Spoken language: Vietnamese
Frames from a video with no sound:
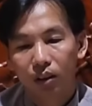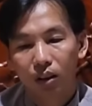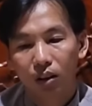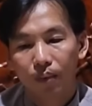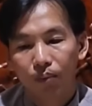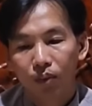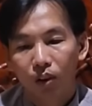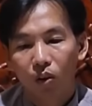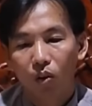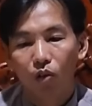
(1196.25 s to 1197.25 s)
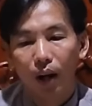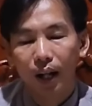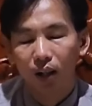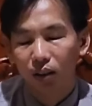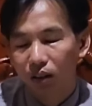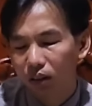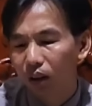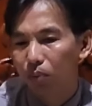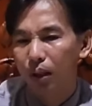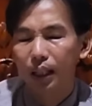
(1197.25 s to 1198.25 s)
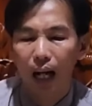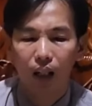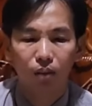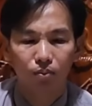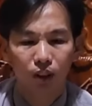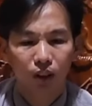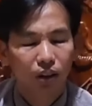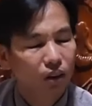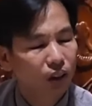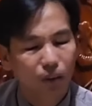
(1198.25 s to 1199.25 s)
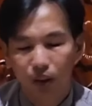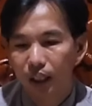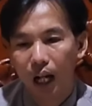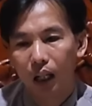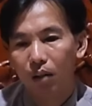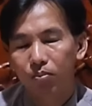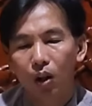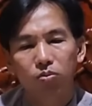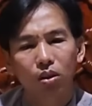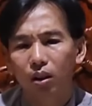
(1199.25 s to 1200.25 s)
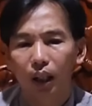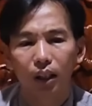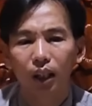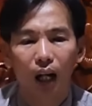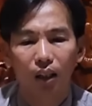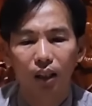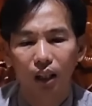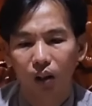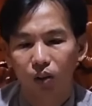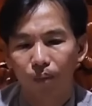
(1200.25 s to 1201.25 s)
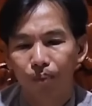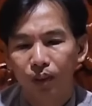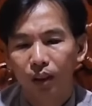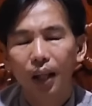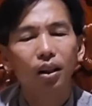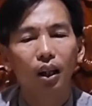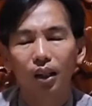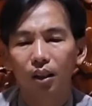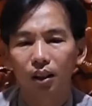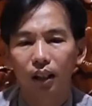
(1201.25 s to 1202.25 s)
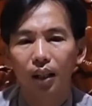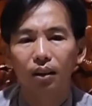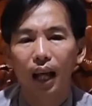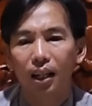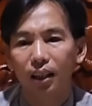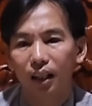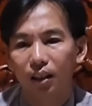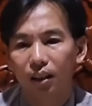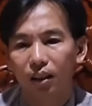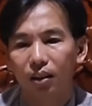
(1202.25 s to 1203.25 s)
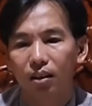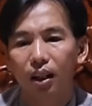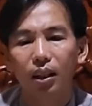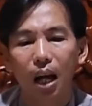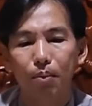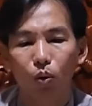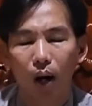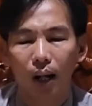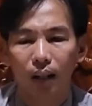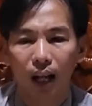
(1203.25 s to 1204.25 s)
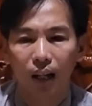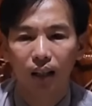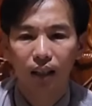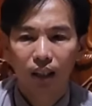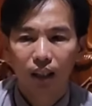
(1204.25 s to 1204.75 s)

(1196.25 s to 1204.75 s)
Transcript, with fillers: nó rồi còn ven là thương người mến giặc lắm thương người mến giặc lắm không có nghĩ ngợi gì đâu thấy vậy đó thấy người ta vậy đó chứ đừng có đánh giá bề ngoài người ta